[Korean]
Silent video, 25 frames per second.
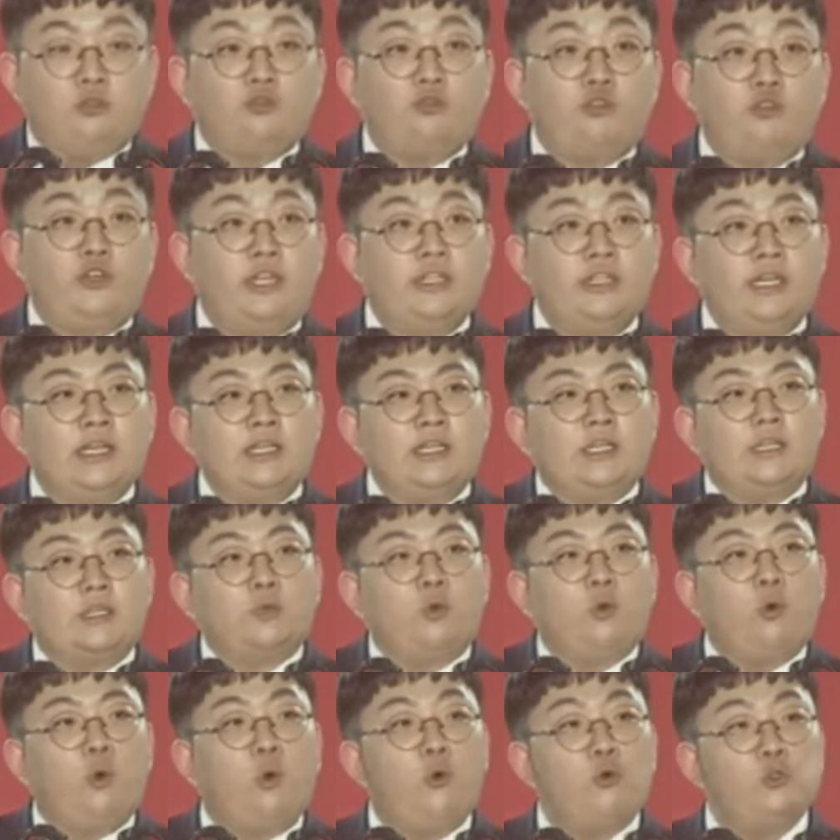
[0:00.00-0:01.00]
우리는
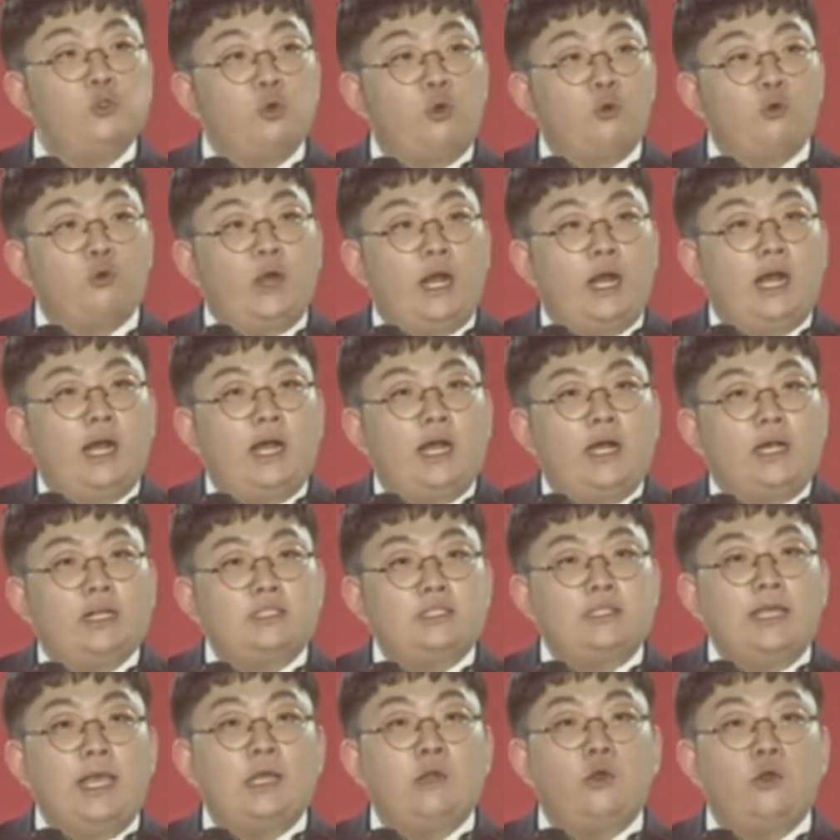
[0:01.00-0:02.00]
공존과
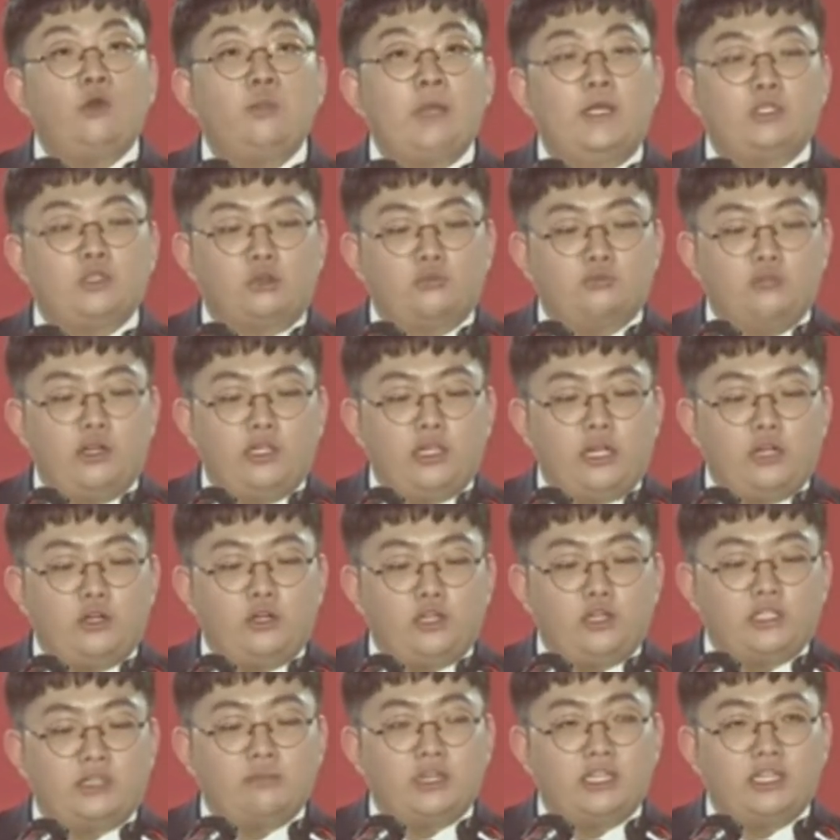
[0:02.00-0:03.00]
새로움의 정부가
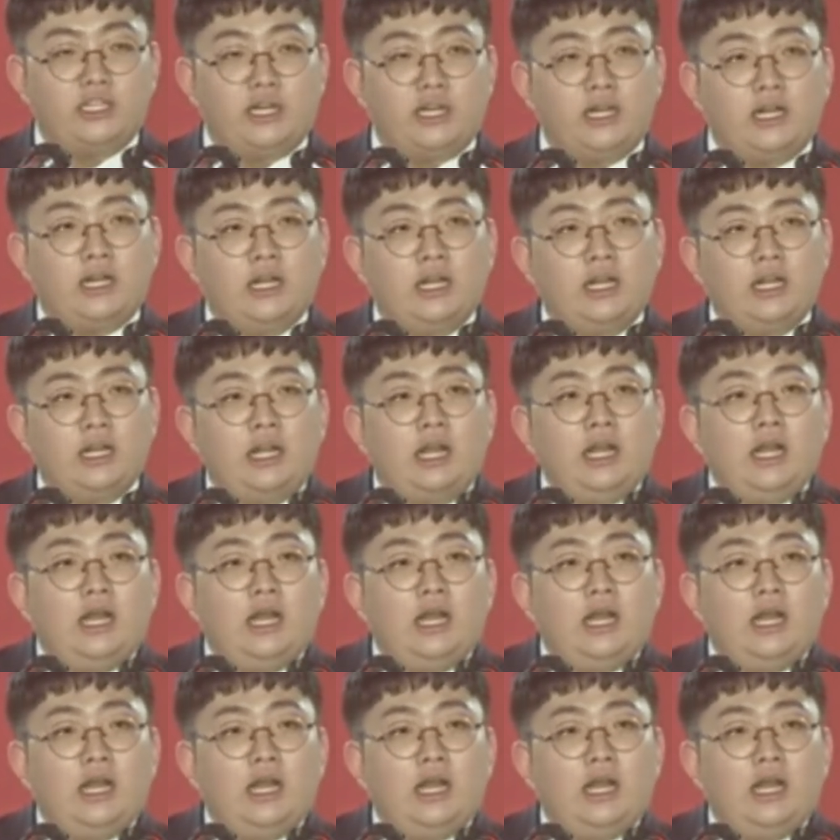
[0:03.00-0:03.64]
될 것입니다.